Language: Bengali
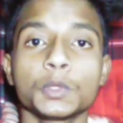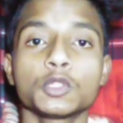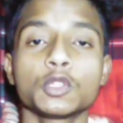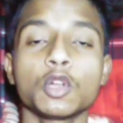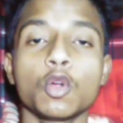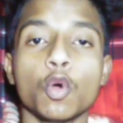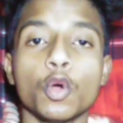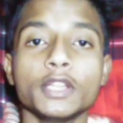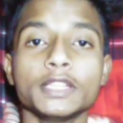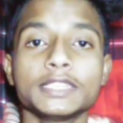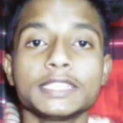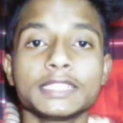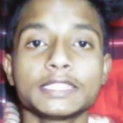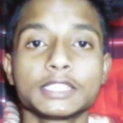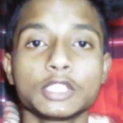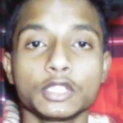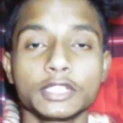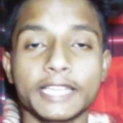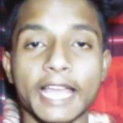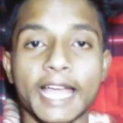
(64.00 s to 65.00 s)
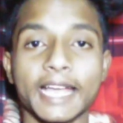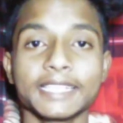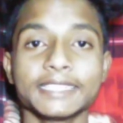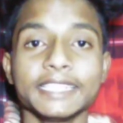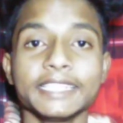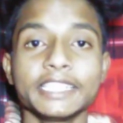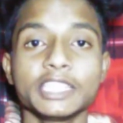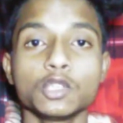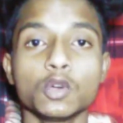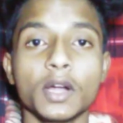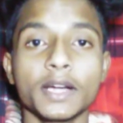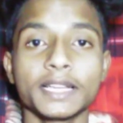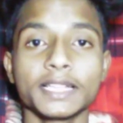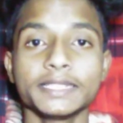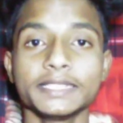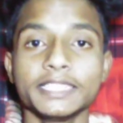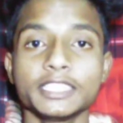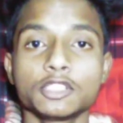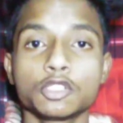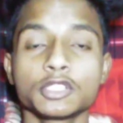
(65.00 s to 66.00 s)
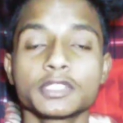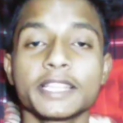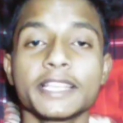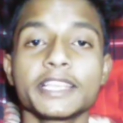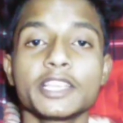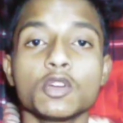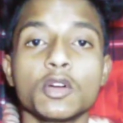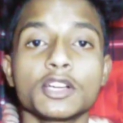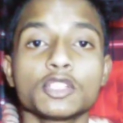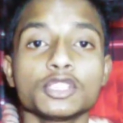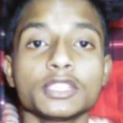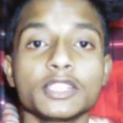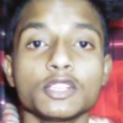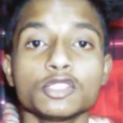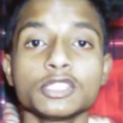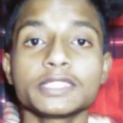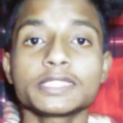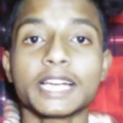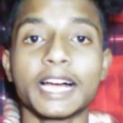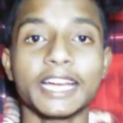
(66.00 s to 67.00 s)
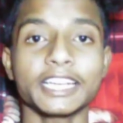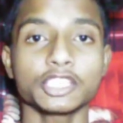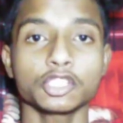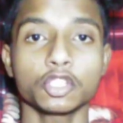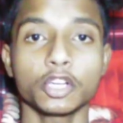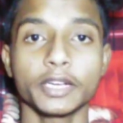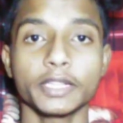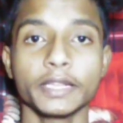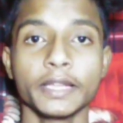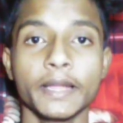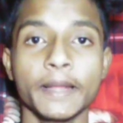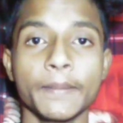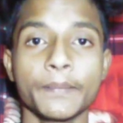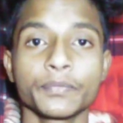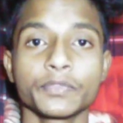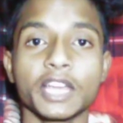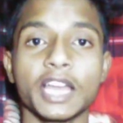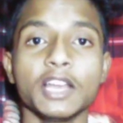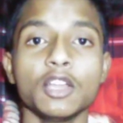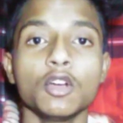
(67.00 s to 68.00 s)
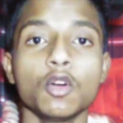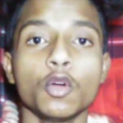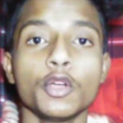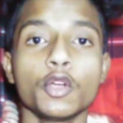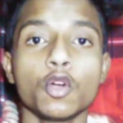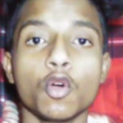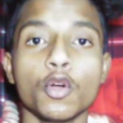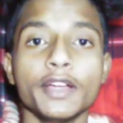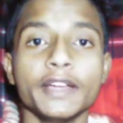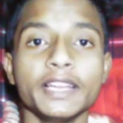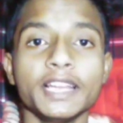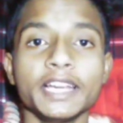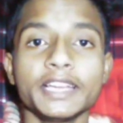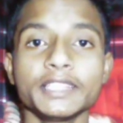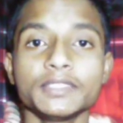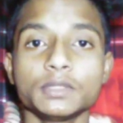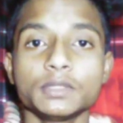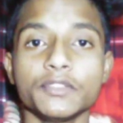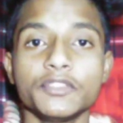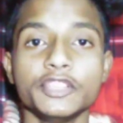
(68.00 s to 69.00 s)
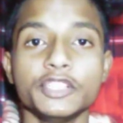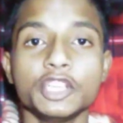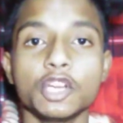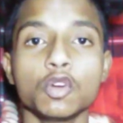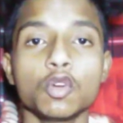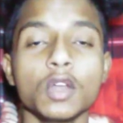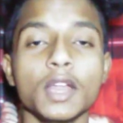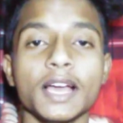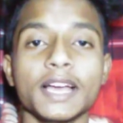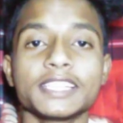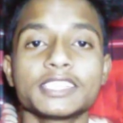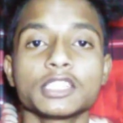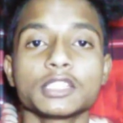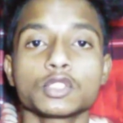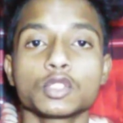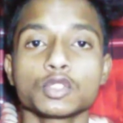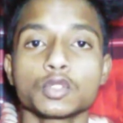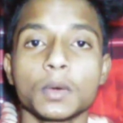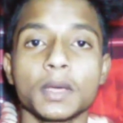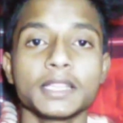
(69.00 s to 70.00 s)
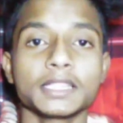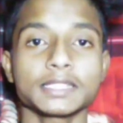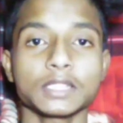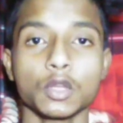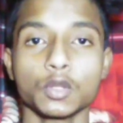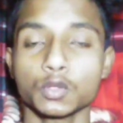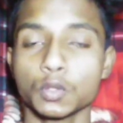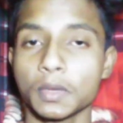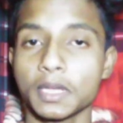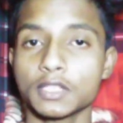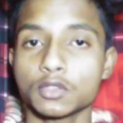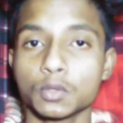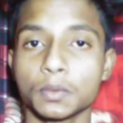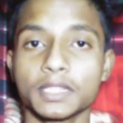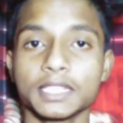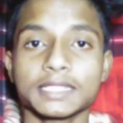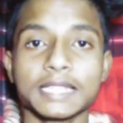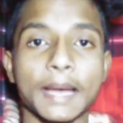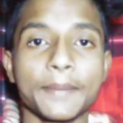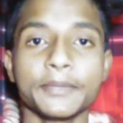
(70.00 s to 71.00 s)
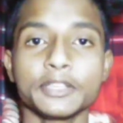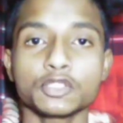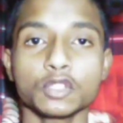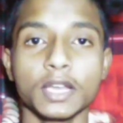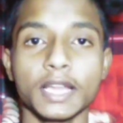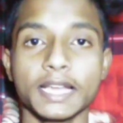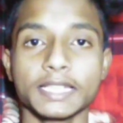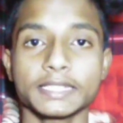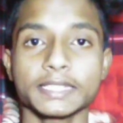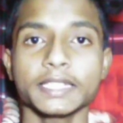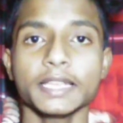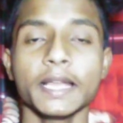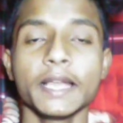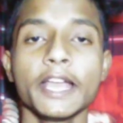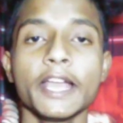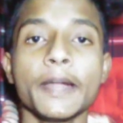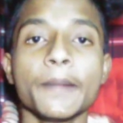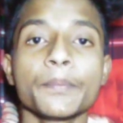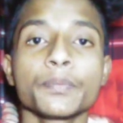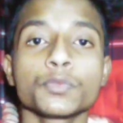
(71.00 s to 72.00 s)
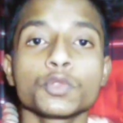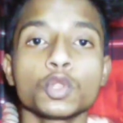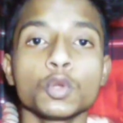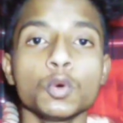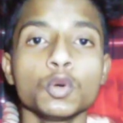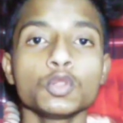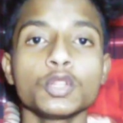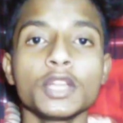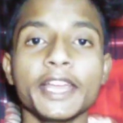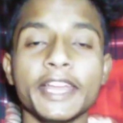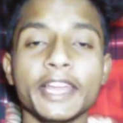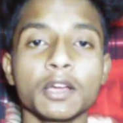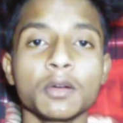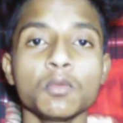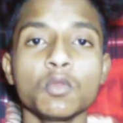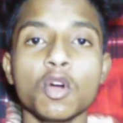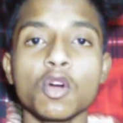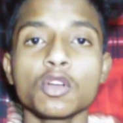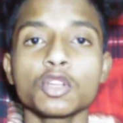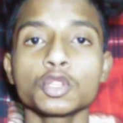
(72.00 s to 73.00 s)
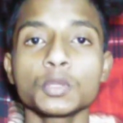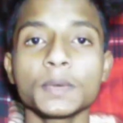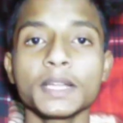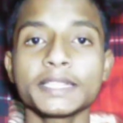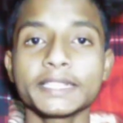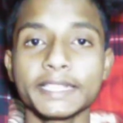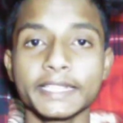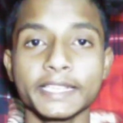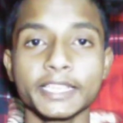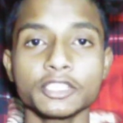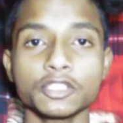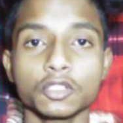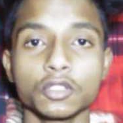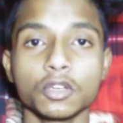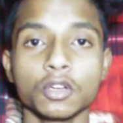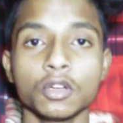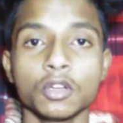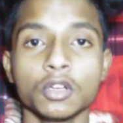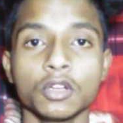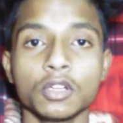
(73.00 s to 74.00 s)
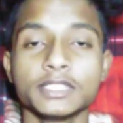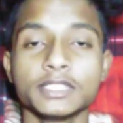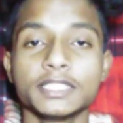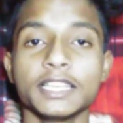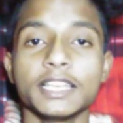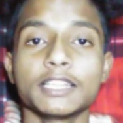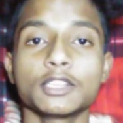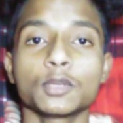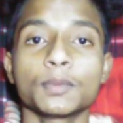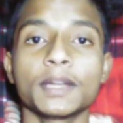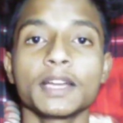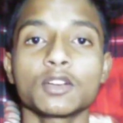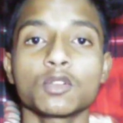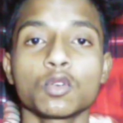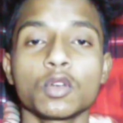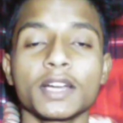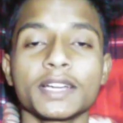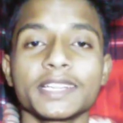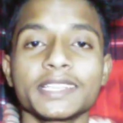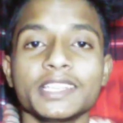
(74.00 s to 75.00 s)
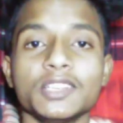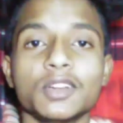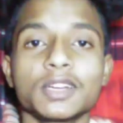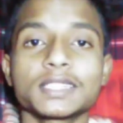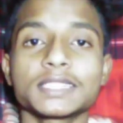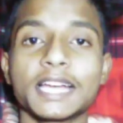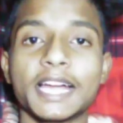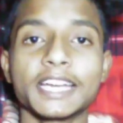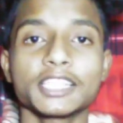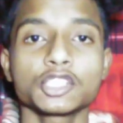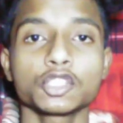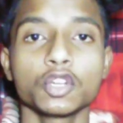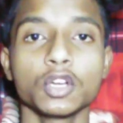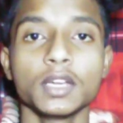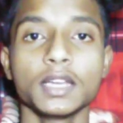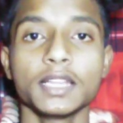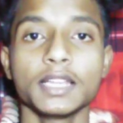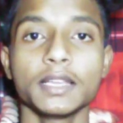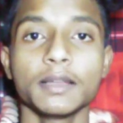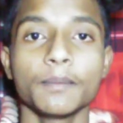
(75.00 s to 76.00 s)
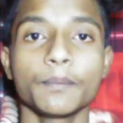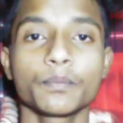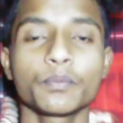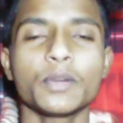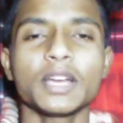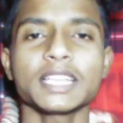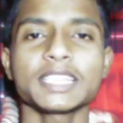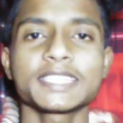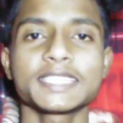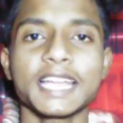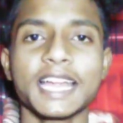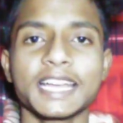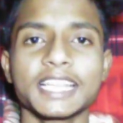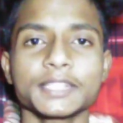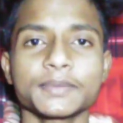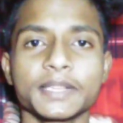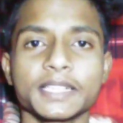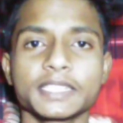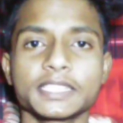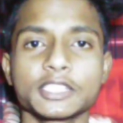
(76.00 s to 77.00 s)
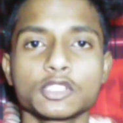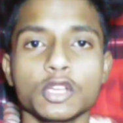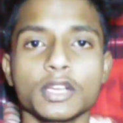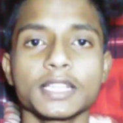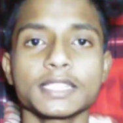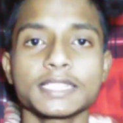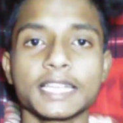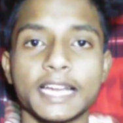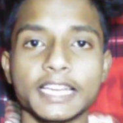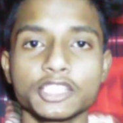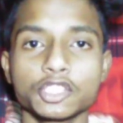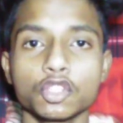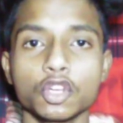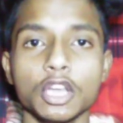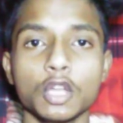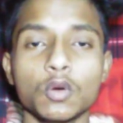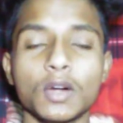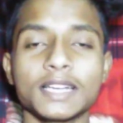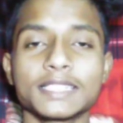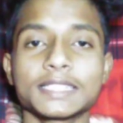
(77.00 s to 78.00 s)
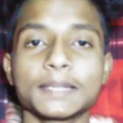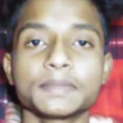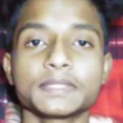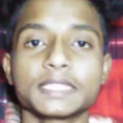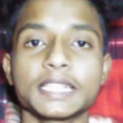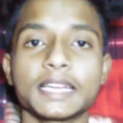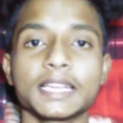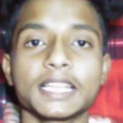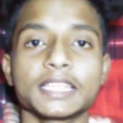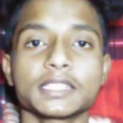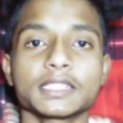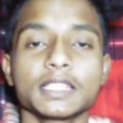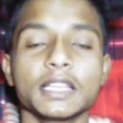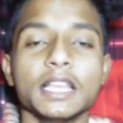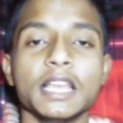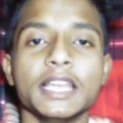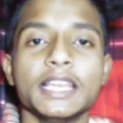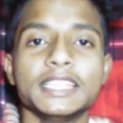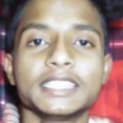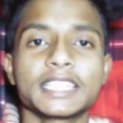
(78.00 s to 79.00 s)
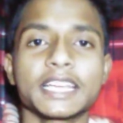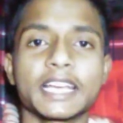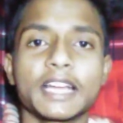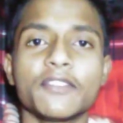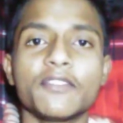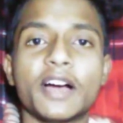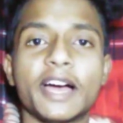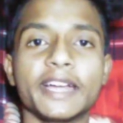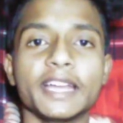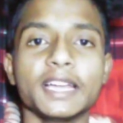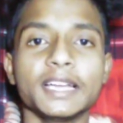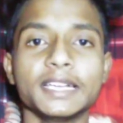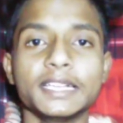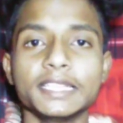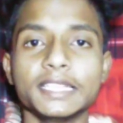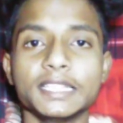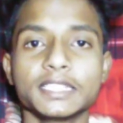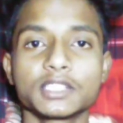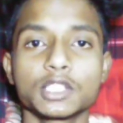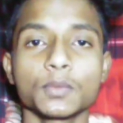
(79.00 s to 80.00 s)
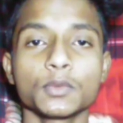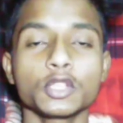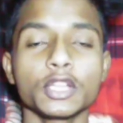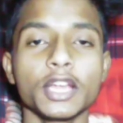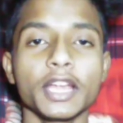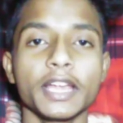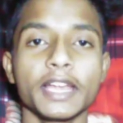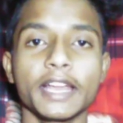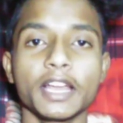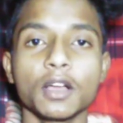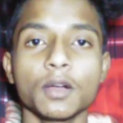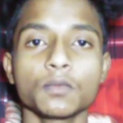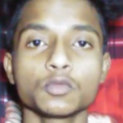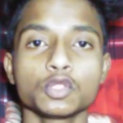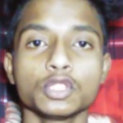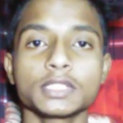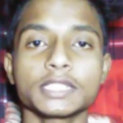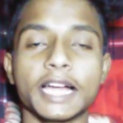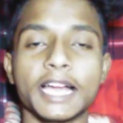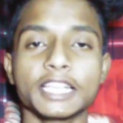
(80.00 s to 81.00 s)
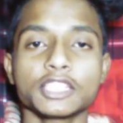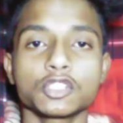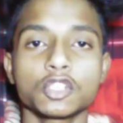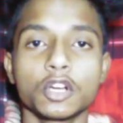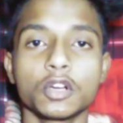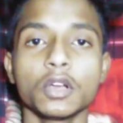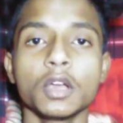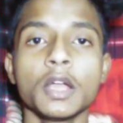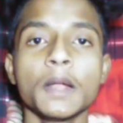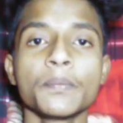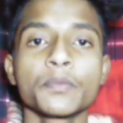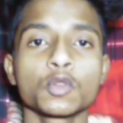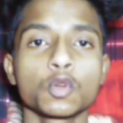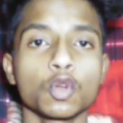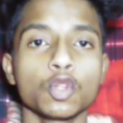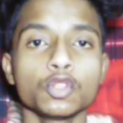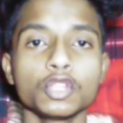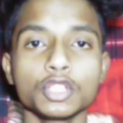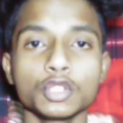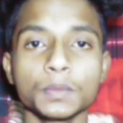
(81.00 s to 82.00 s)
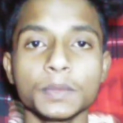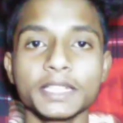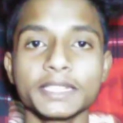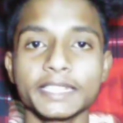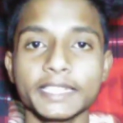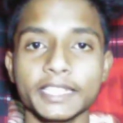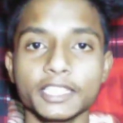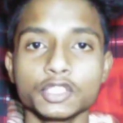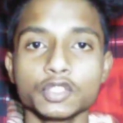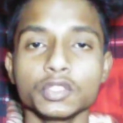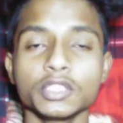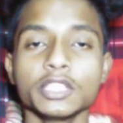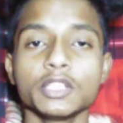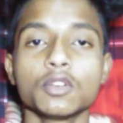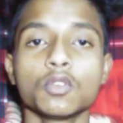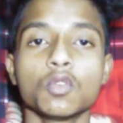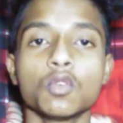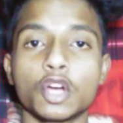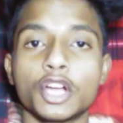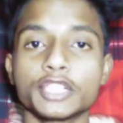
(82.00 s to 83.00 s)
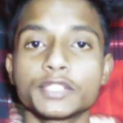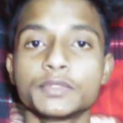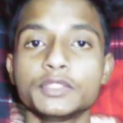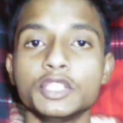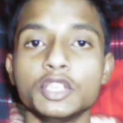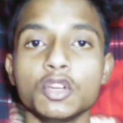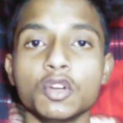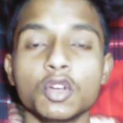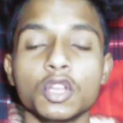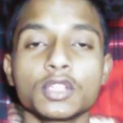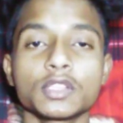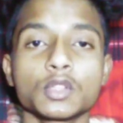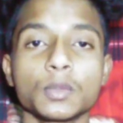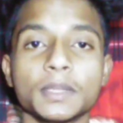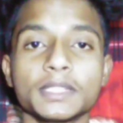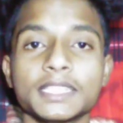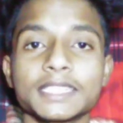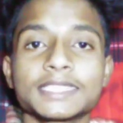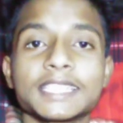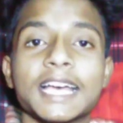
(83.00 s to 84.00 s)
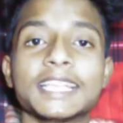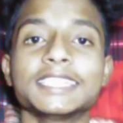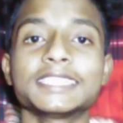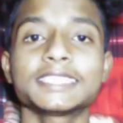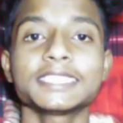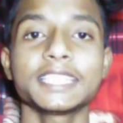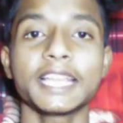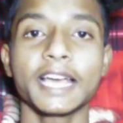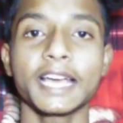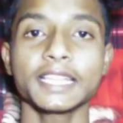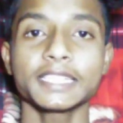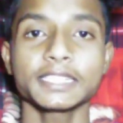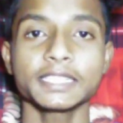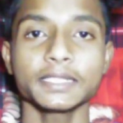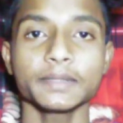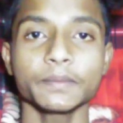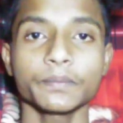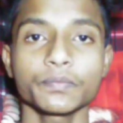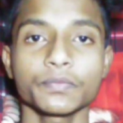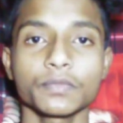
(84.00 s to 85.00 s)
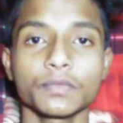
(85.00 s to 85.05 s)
তোমার ধরো ওই যে ট্যাগে যে কিওয়ার্ডটা দিচ্ছ সেই কিওয়ার্ড যদি কেউ যদি সার্চ করে তাহলে ওই ওই রিলেটেড যে ভিডিওগুলো আছে তো তোমাদের তোমাদের সামনে চলে আসে তো বন্ধু এরকম কখনো তোমরা দেখেছো যে তোমরা কোনো একটা কিওয়ার্ড সার্চ করলে বা স্ট্যাটাস ফ্যাটাস কিছু একটা সার্চ করলে হোয়াটসঅ্যাপ স্ট্যাটাস ইনস্টাগ্রাম ভাইরাল রিলস তো বন্ধুরা এরকম যদি সার্চ করো কোনোদিনও তোমরা দেখেছো কি শর্টস ভিডিওগুলো তোমাদেরকে সাজেস্টে দেখাচ্ছে